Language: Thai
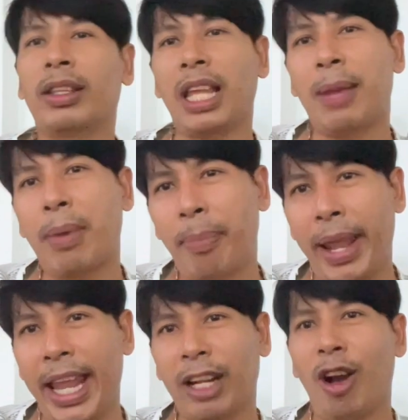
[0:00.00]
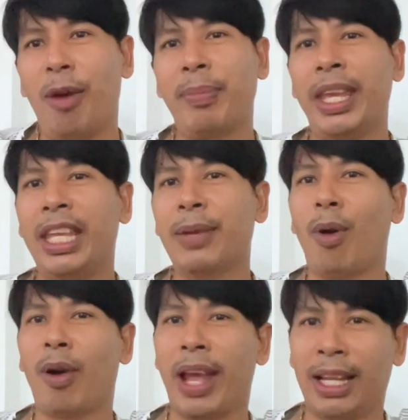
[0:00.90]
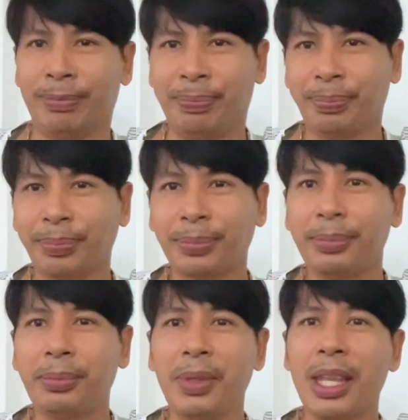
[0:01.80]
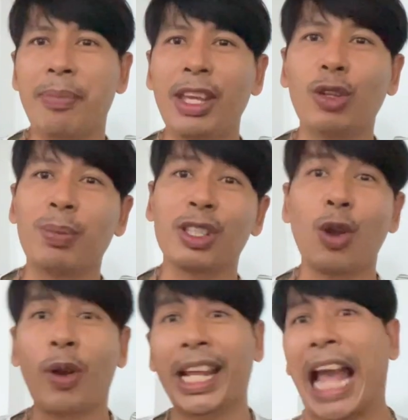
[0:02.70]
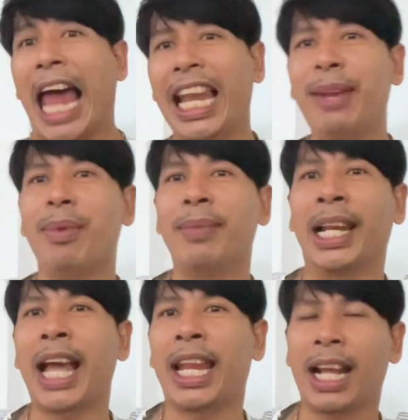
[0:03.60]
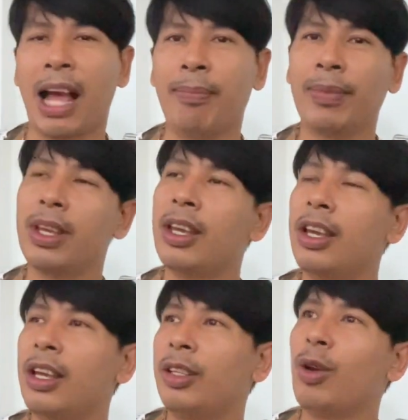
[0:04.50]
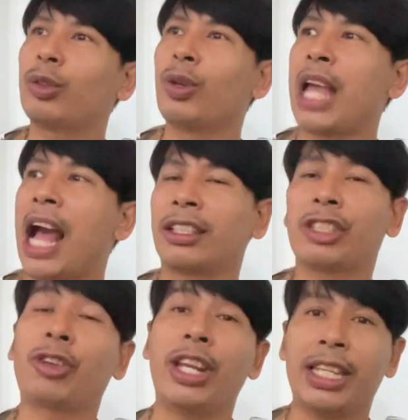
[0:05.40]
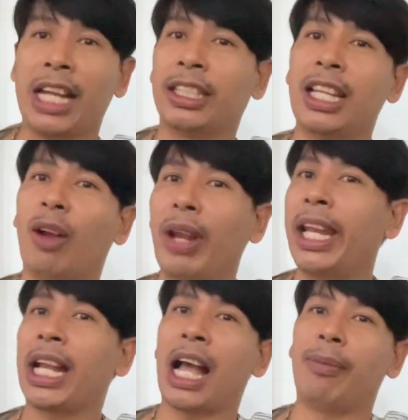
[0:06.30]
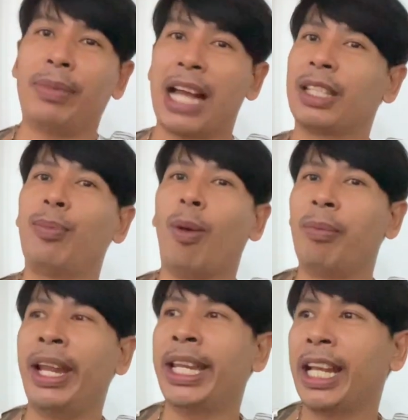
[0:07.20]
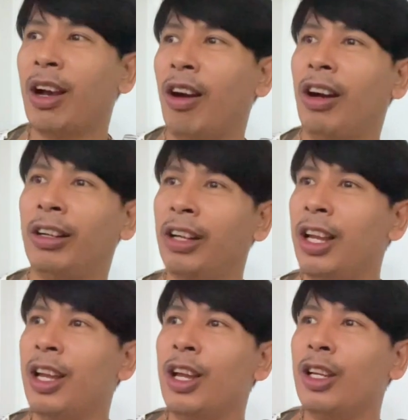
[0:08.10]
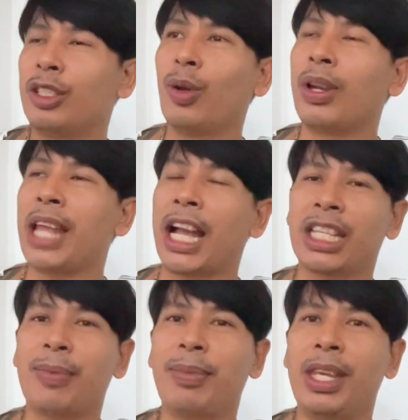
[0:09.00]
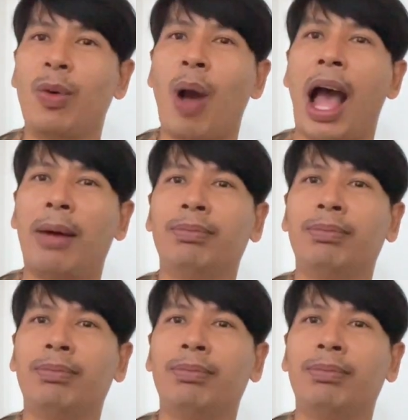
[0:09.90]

แต่ละประเภทก็มีจะบอกมามีจุดประสงค์ในการเล่นไม่เหมือนกันนะครับ ยกตัวอย่างสตรีทอย่างที่เราเล่นนะครับ อย่างที่ผมเล่นนี่ก็ส่วนใหญ่ก็จะมีความ